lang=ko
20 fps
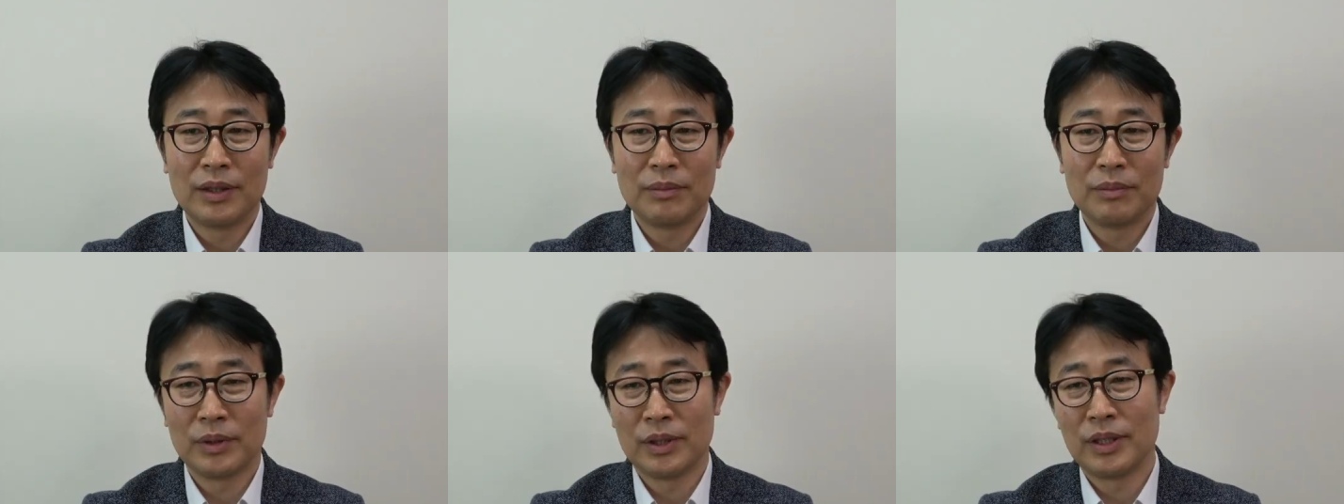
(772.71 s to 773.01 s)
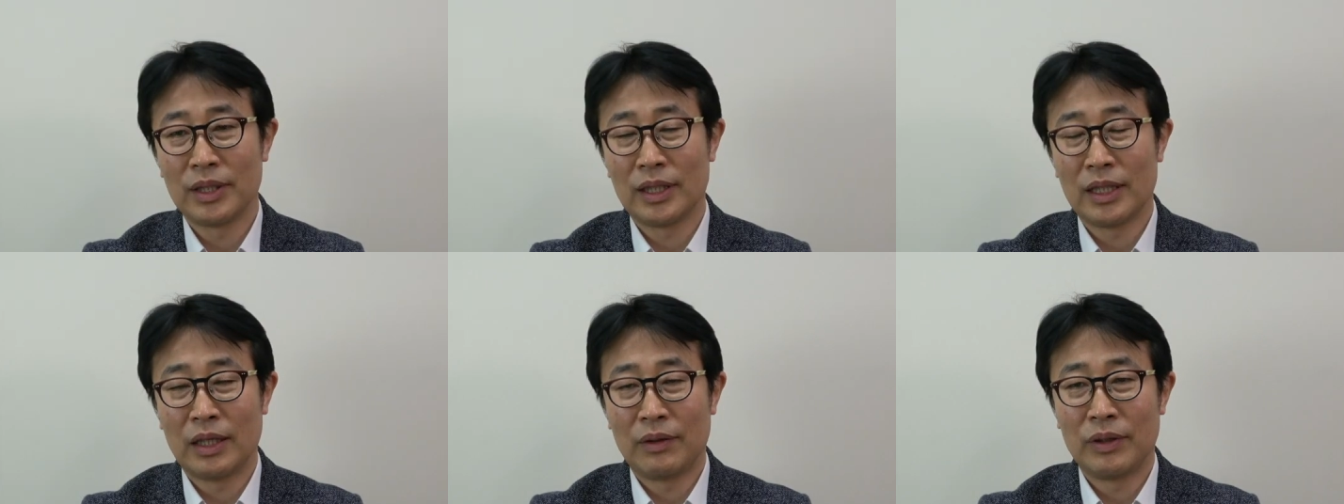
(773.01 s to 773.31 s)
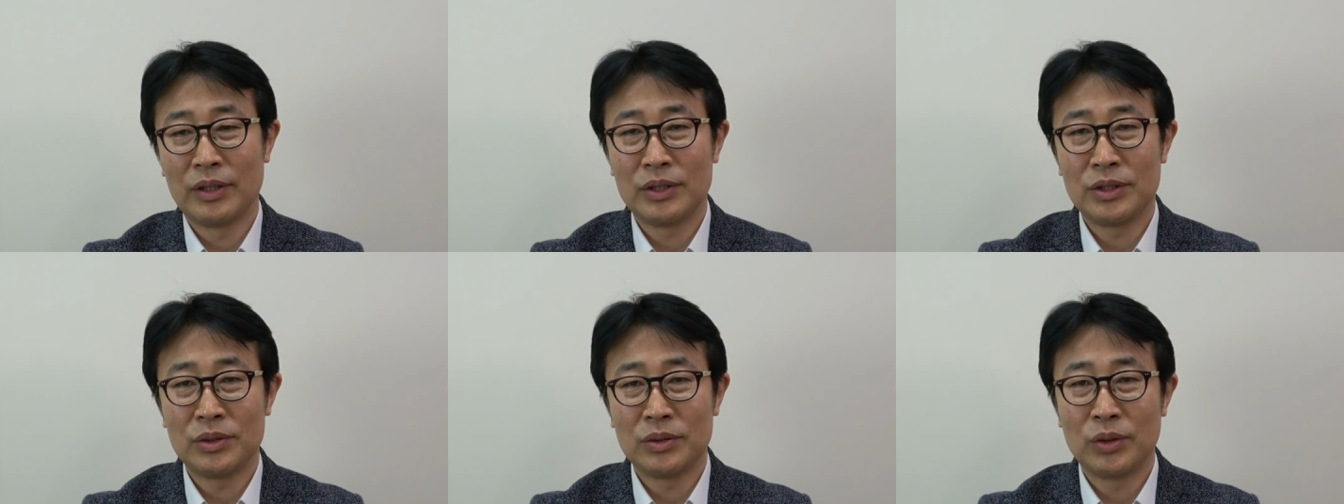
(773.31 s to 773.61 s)
뭐 이렇게
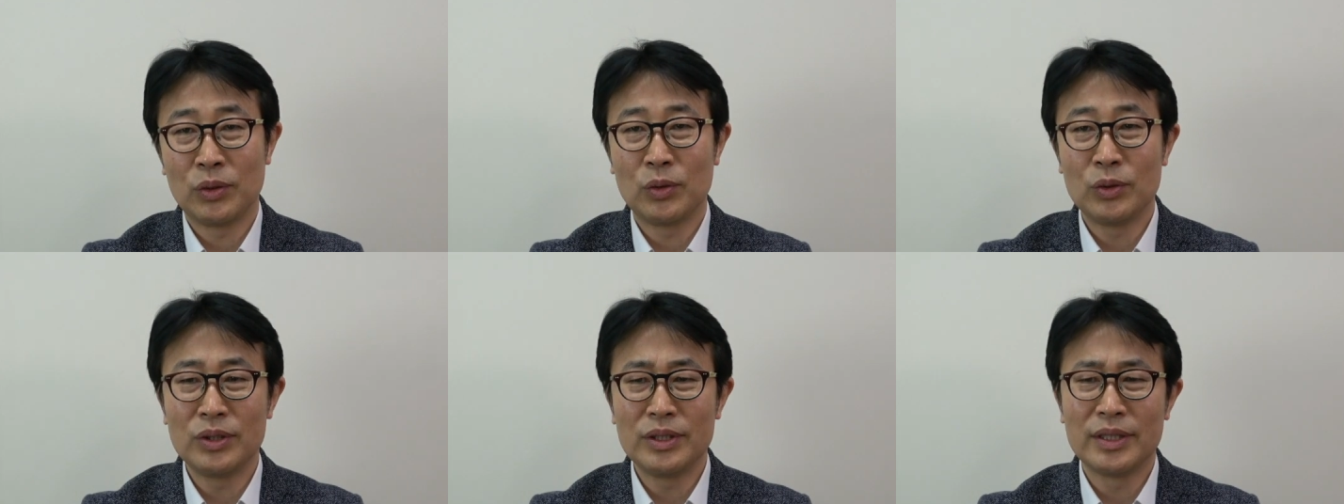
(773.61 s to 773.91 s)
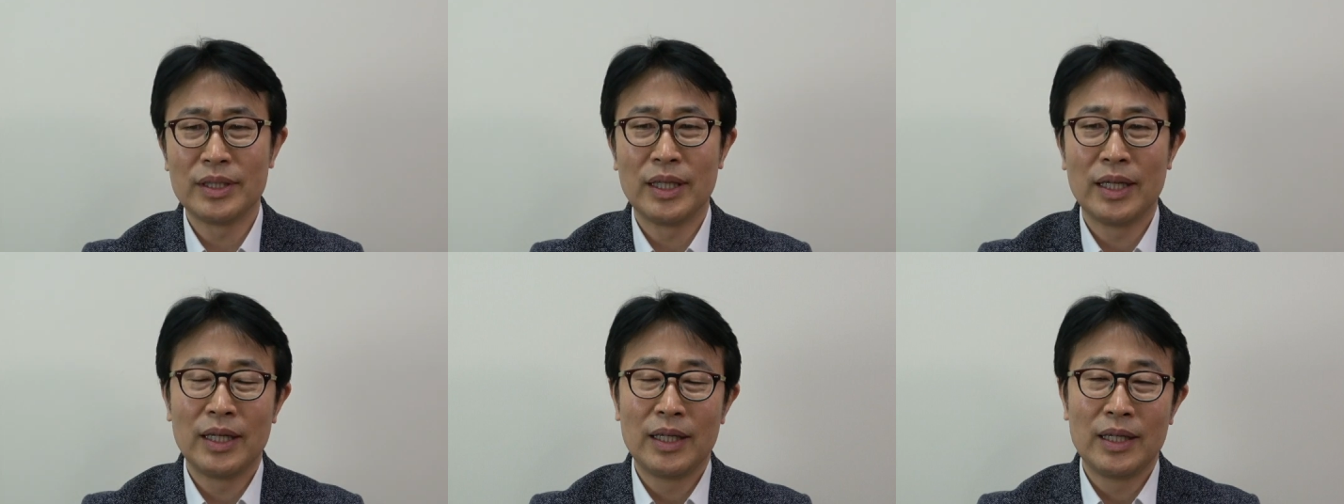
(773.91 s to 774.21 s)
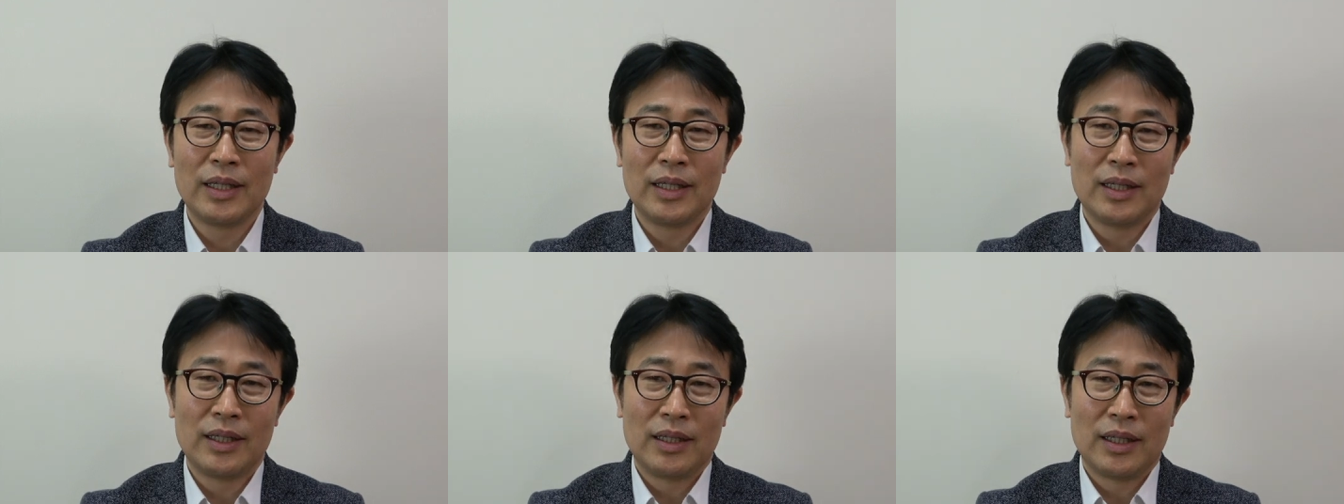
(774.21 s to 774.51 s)
나와 있죠. 요거는
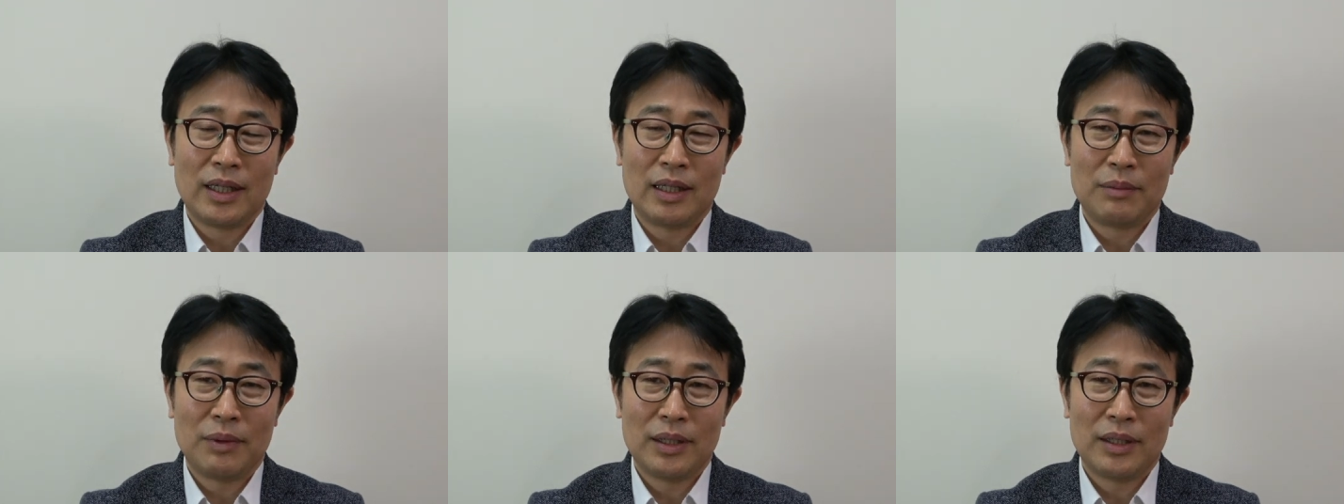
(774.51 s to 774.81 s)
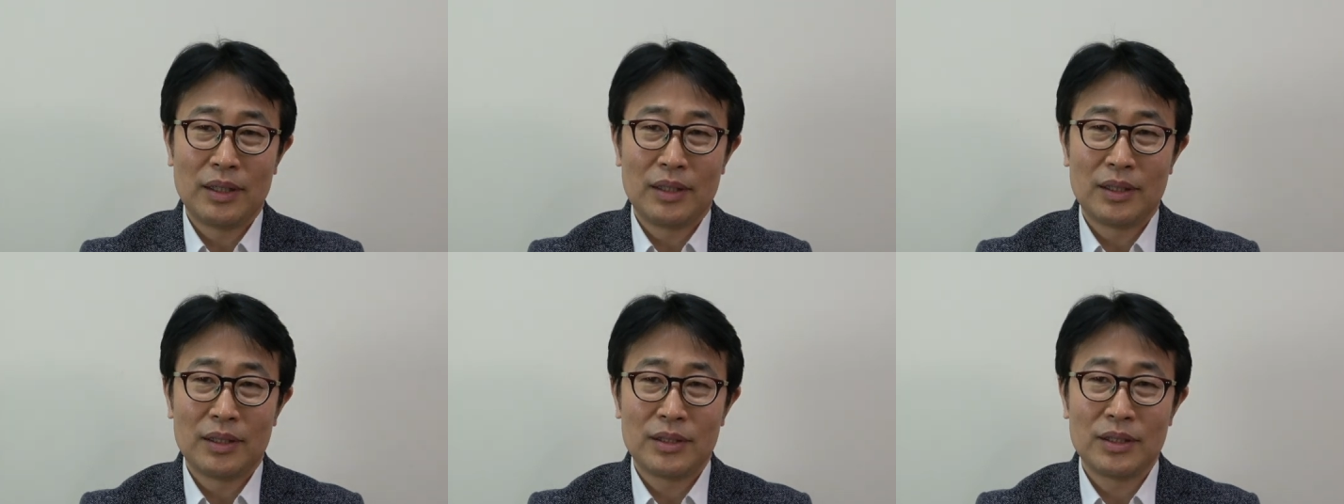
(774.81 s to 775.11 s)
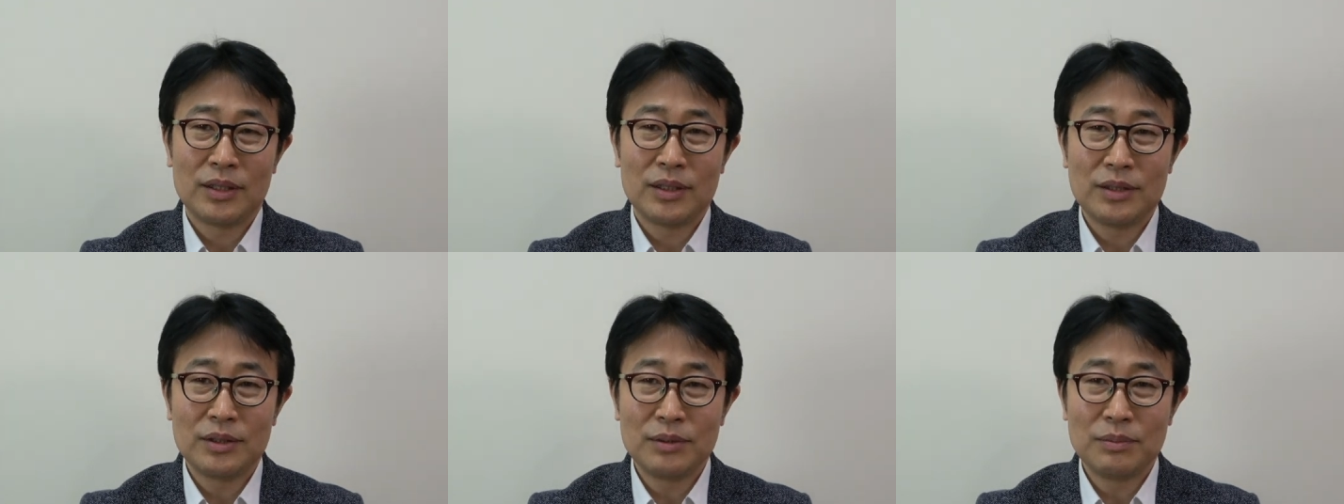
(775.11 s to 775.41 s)
아마
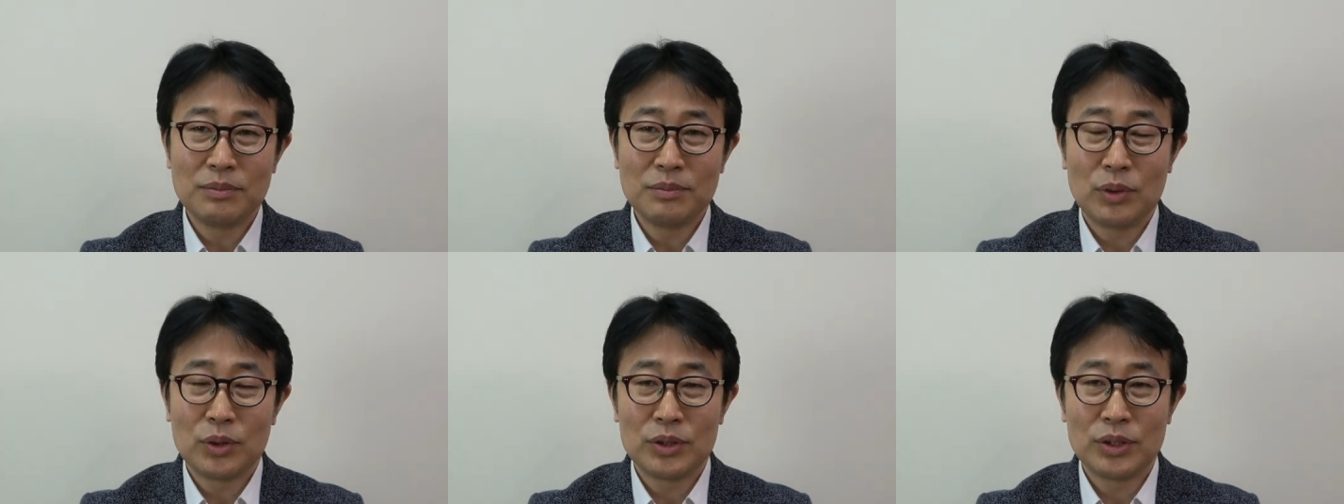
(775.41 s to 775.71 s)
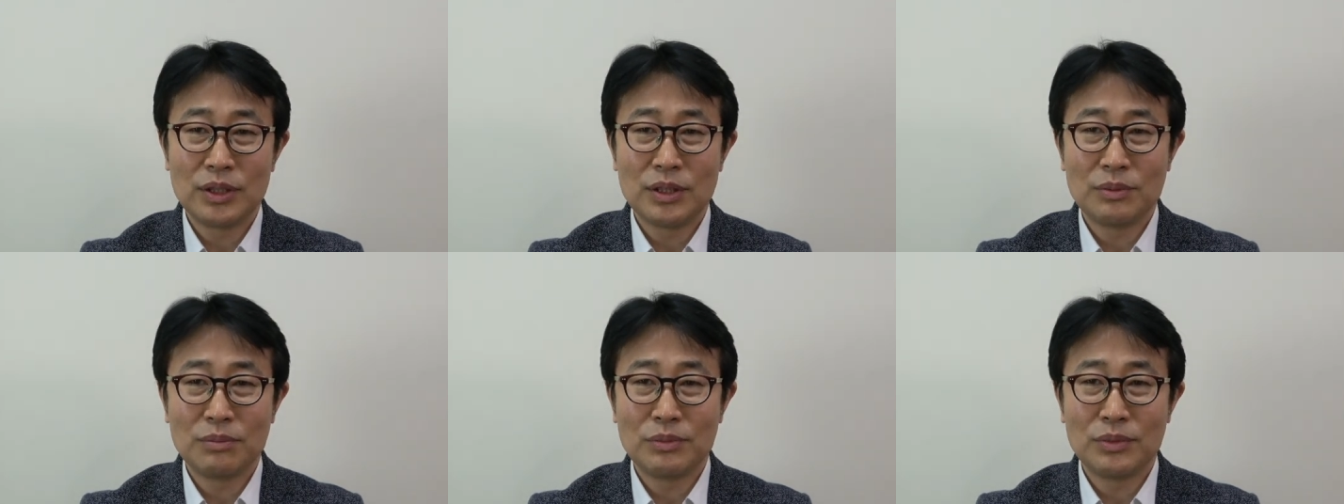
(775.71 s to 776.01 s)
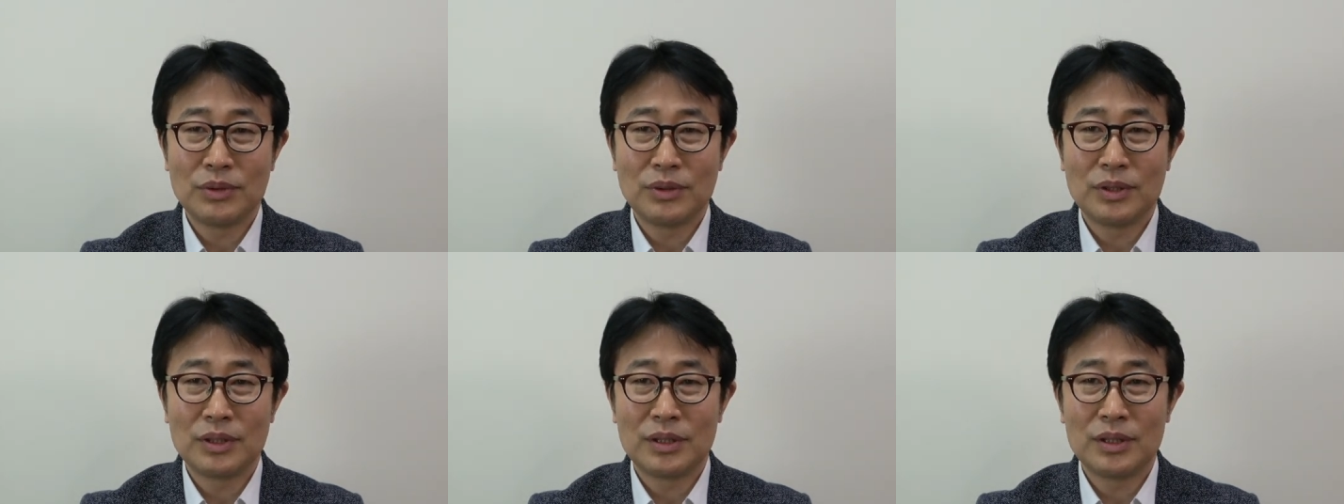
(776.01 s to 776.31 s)
처음 보시는
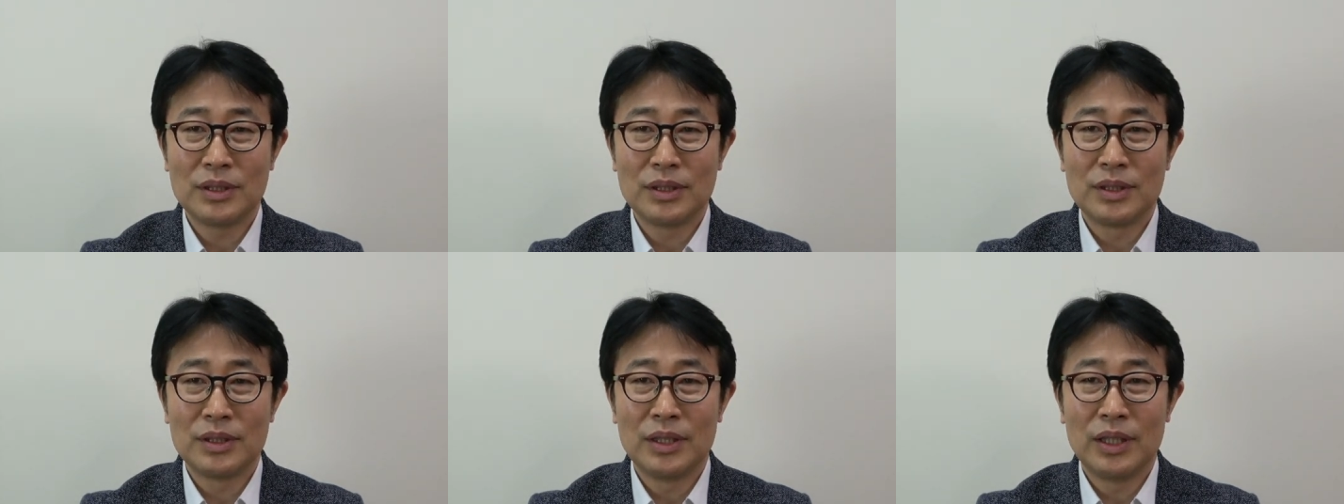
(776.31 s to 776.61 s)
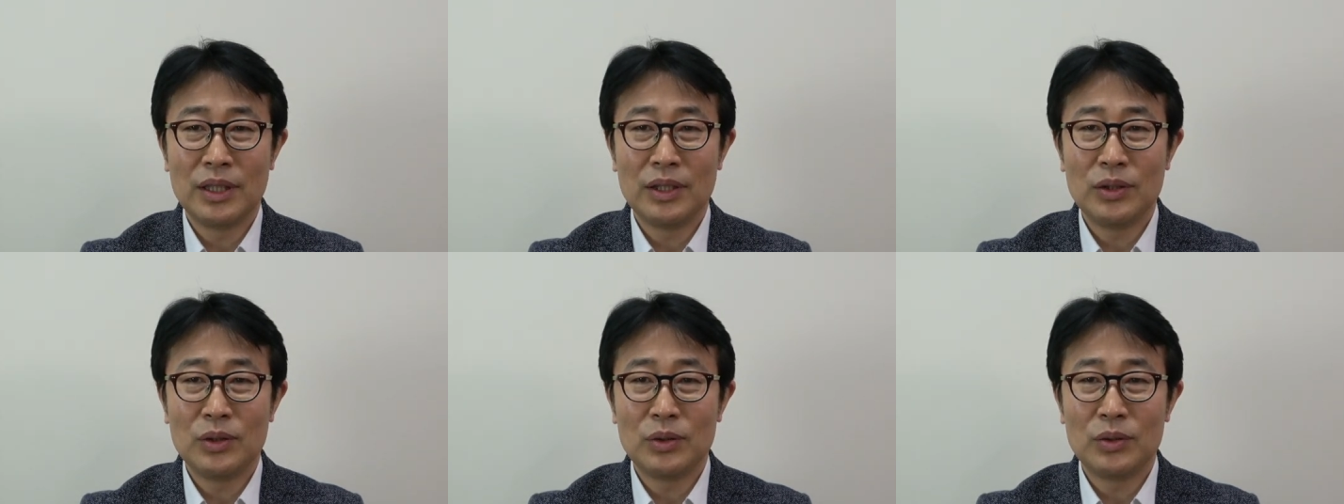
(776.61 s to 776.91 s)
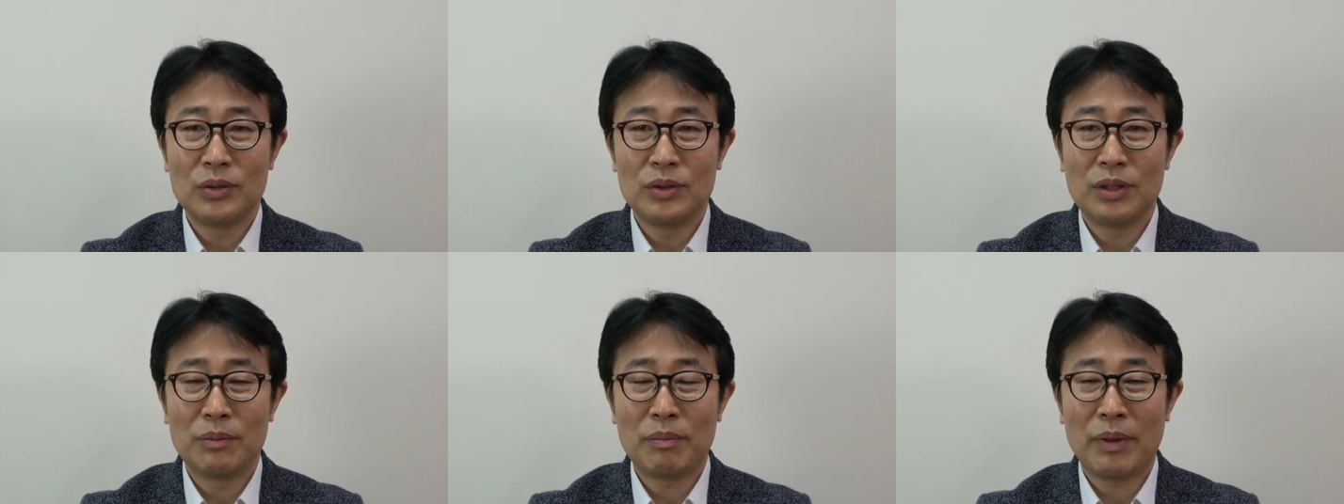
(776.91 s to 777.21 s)
분들은 내용을